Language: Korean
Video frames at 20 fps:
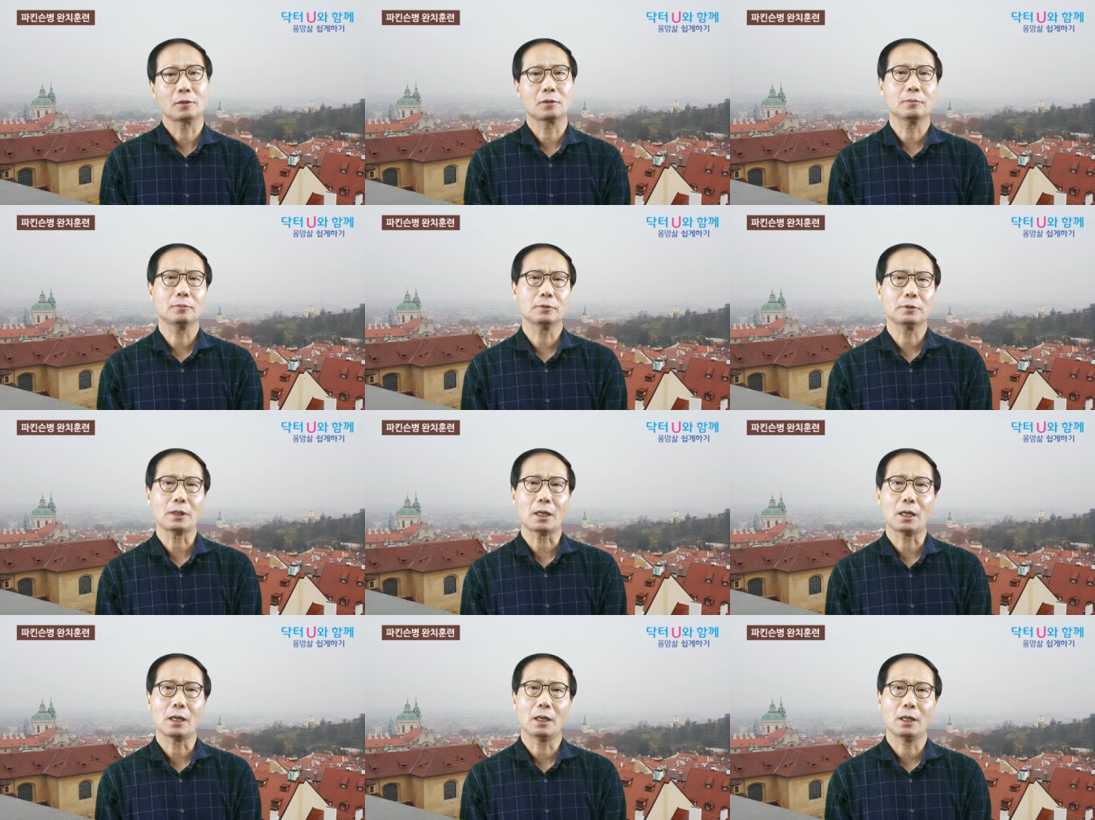
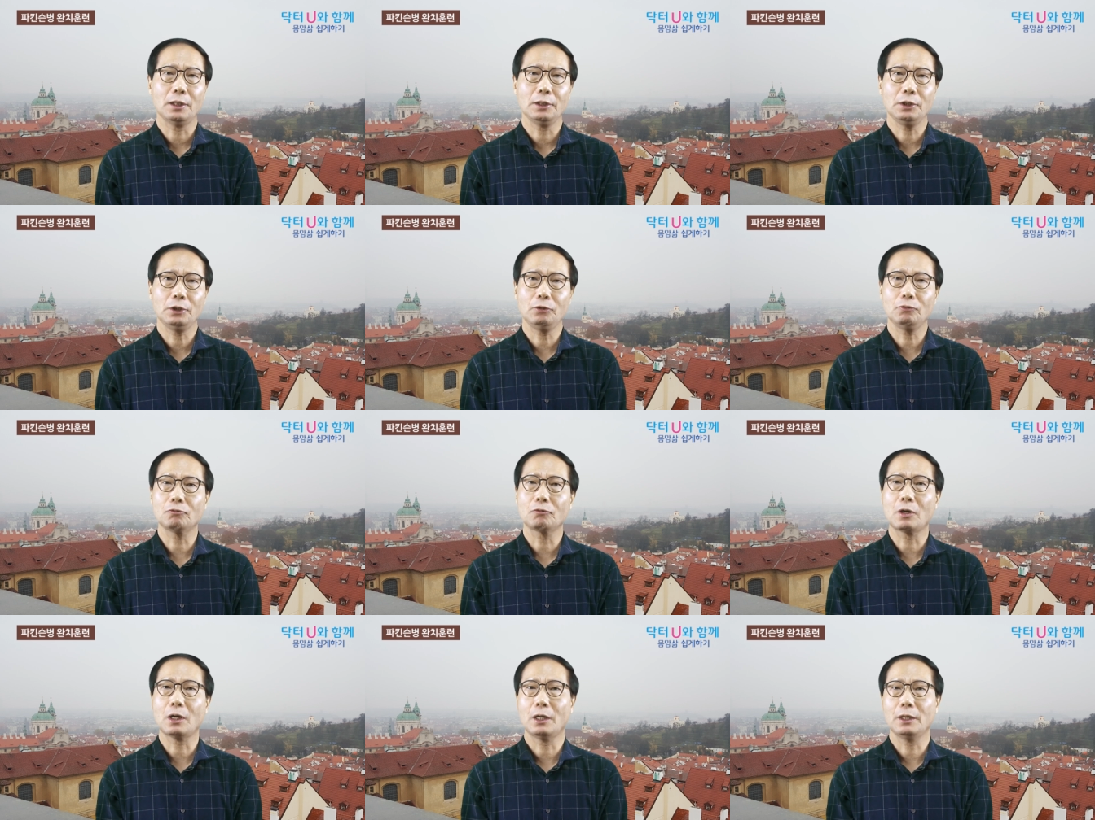그러면 다
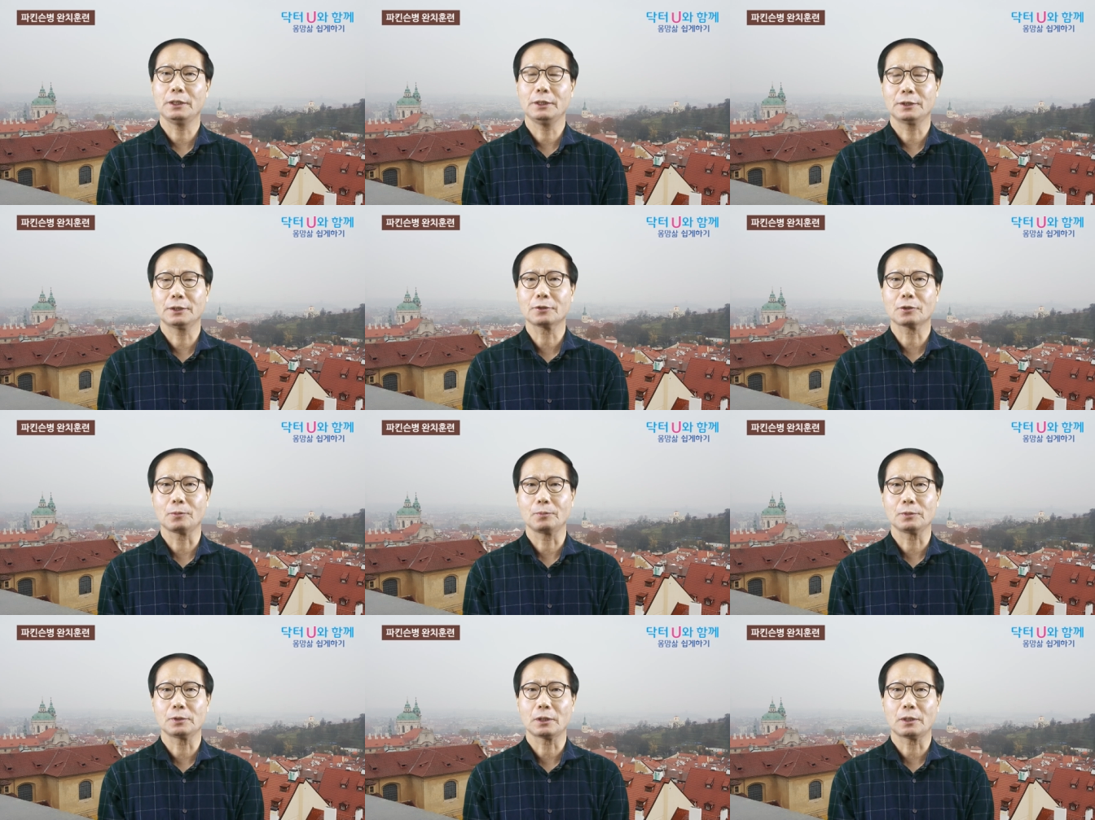이유가
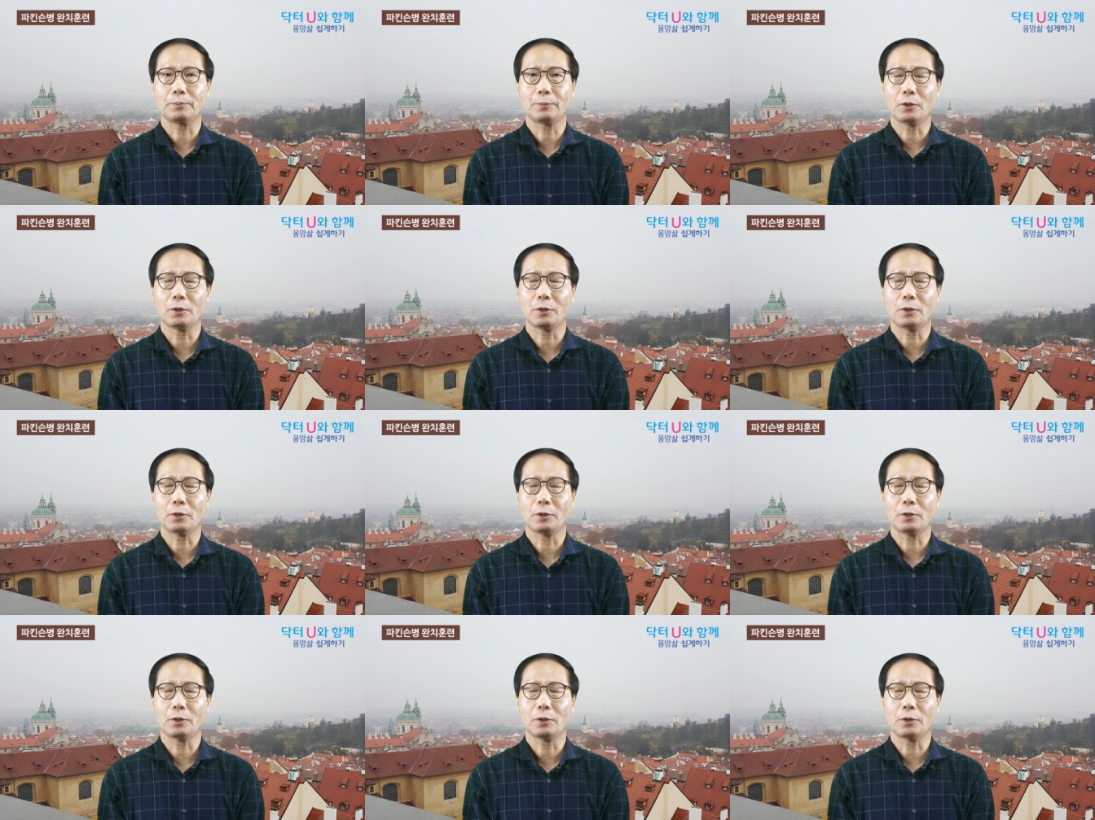있는 겁니다.